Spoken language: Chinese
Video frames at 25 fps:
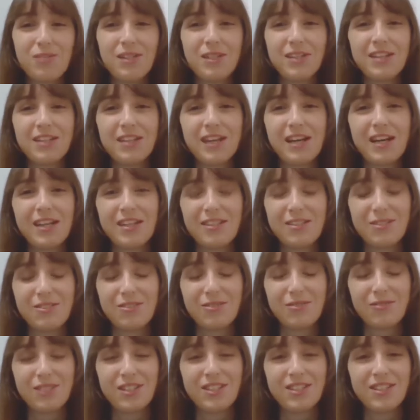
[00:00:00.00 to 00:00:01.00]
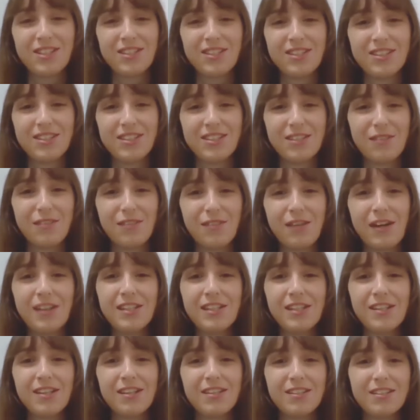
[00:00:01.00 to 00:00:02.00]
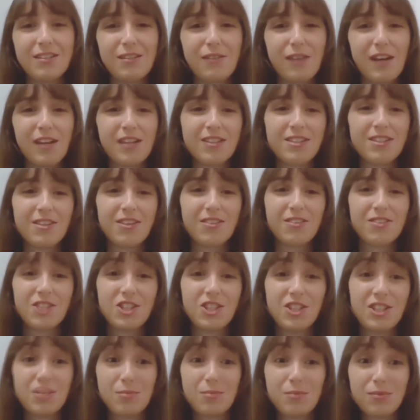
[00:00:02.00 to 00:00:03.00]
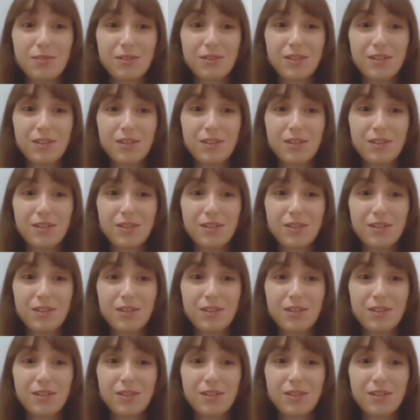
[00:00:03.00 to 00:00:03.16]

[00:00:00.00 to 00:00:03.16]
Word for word: 民他用微信直接翻译了，就翻译成 sheep。